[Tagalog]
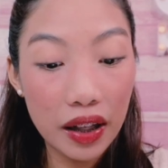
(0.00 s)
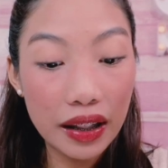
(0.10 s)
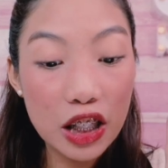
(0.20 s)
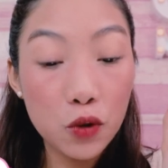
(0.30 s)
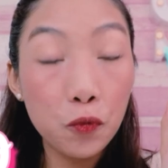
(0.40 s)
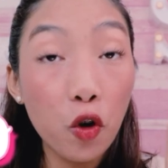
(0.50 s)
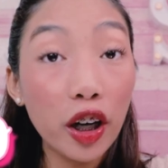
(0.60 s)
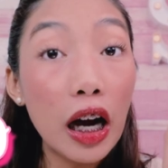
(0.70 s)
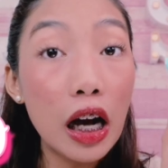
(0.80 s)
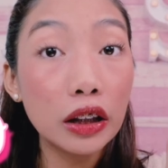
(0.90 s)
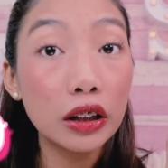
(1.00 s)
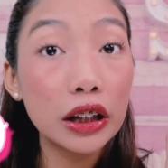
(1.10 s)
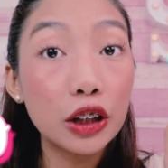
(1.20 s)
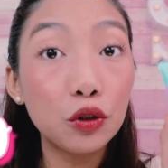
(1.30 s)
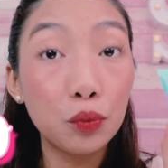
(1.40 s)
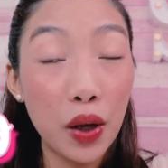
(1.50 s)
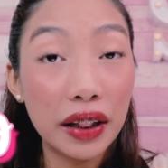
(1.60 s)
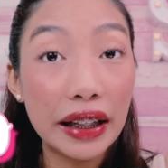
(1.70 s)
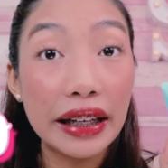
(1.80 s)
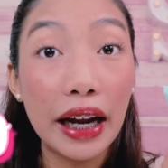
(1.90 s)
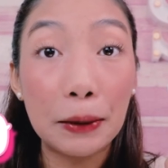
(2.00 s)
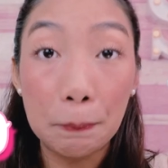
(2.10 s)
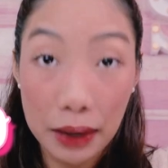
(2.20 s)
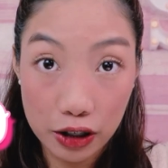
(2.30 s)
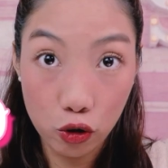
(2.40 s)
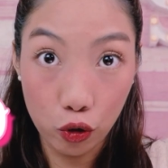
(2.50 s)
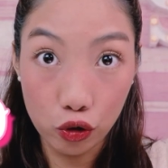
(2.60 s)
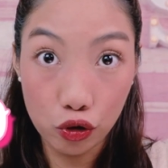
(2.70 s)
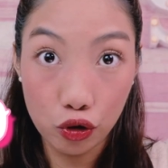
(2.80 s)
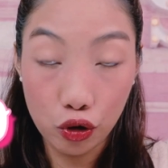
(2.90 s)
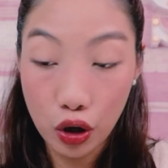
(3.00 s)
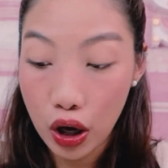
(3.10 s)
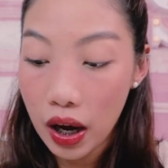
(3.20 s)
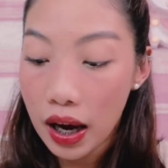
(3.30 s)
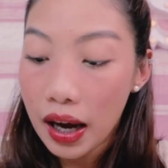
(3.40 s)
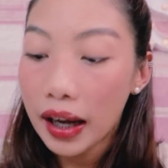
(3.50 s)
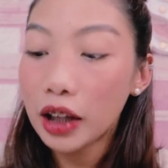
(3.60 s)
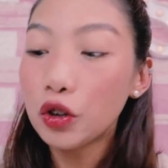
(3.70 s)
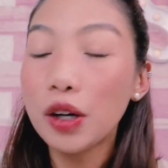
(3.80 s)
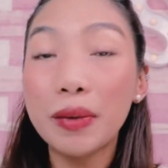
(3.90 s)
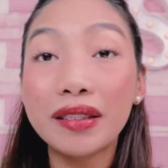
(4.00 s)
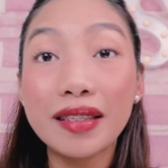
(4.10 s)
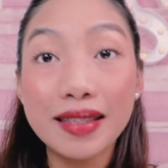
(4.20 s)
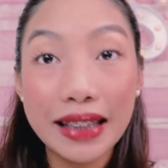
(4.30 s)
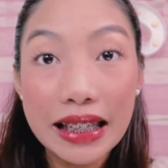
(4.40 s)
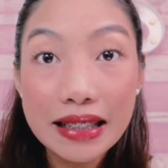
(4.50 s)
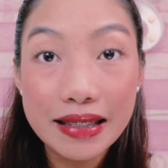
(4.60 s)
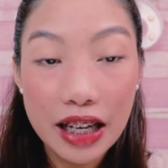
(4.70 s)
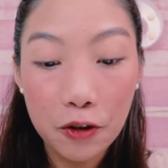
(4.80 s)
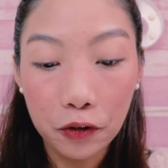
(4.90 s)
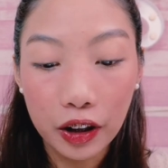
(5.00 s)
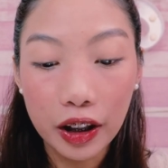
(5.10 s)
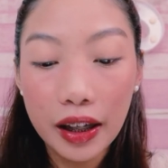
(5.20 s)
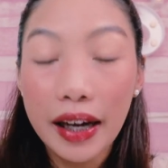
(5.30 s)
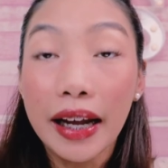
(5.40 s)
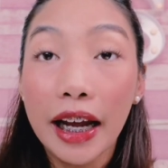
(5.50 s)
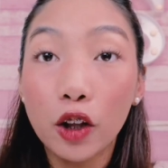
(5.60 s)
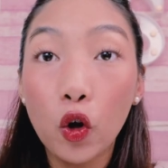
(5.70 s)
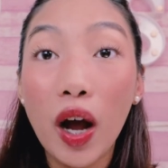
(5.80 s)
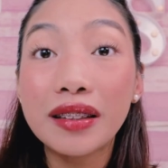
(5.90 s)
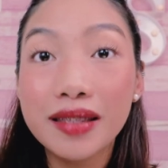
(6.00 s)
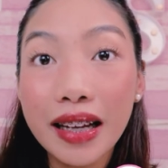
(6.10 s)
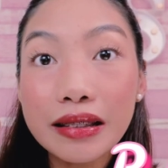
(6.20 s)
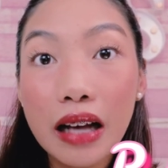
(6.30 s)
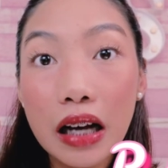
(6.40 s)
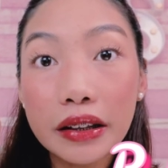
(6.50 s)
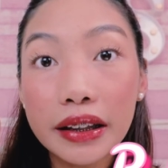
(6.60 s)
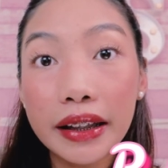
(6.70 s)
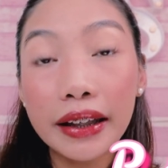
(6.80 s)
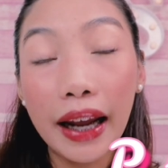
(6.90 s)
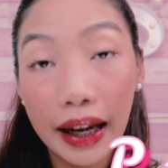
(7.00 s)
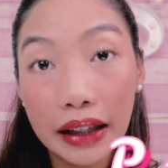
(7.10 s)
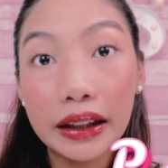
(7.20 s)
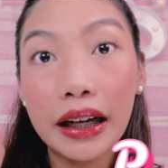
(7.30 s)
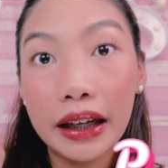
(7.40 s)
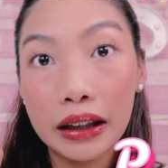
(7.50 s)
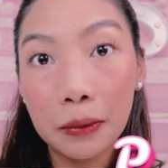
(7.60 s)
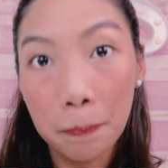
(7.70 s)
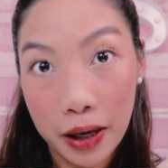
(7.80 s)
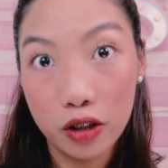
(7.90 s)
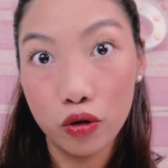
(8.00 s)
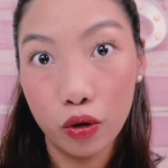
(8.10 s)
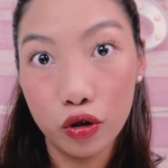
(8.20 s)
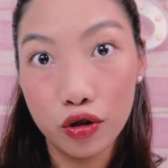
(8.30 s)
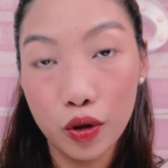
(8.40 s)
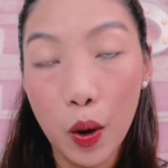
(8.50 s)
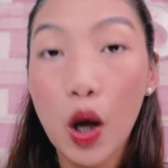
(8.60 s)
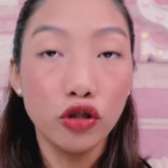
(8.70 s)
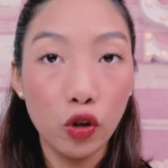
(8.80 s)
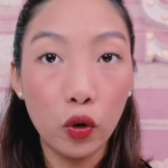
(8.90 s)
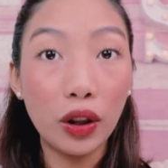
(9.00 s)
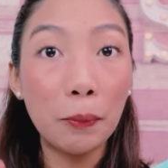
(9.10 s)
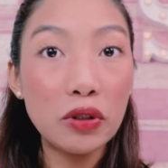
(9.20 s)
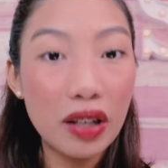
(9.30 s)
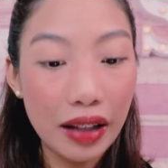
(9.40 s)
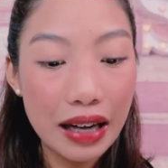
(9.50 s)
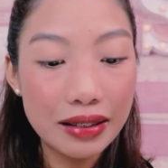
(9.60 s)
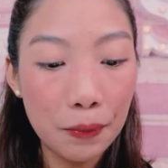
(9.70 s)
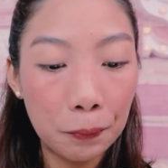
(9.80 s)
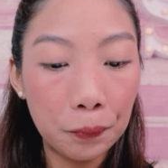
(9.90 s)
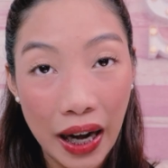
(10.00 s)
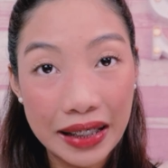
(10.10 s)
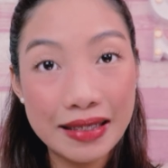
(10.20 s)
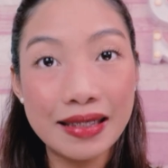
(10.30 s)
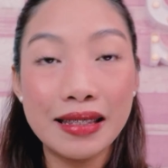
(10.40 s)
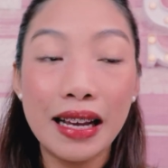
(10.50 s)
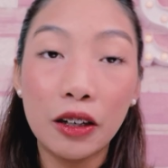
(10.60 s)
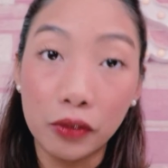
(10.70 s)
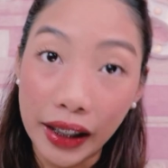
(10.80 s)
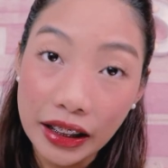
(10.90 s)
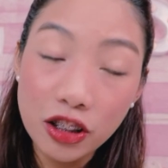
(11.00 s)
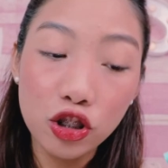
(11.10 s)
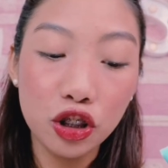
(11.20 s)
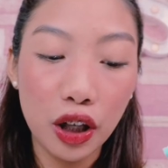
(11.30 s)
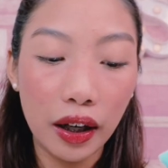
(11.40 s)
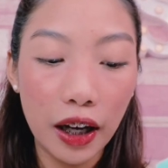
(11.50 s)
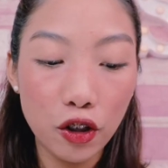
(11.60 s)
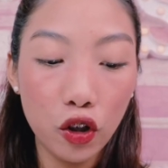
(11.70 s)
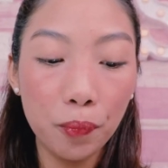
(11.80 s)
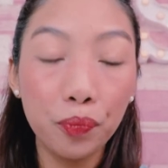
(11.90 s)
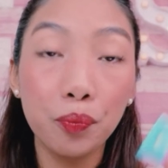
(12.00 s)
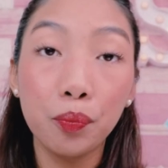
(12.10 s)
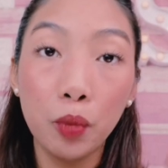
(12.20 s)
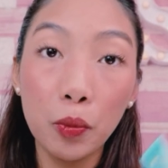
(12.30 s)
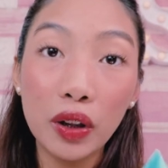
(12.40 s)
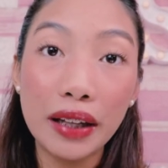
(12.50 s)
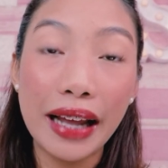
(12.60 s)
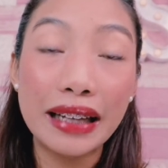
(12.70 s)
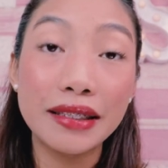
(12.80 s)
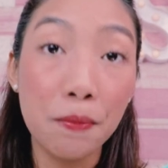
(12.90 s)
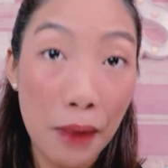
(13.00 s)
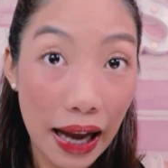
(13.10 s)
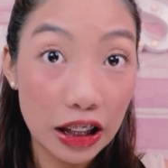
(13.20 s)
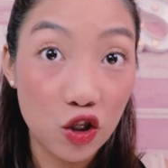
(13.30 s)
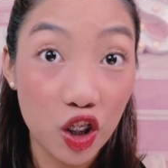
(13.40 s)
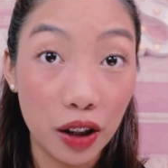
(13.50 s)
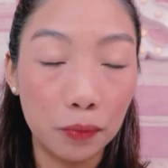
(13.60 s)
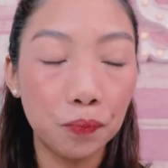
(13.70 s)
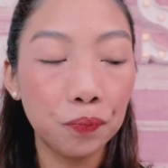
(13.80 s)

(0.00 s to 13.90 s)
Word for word: it is 429 pesos. Ito naman si Skin Saver, ito ay 688 pesos. So, tapos na tayo sa price range. Ngayon, pumunta tayo sa packaging.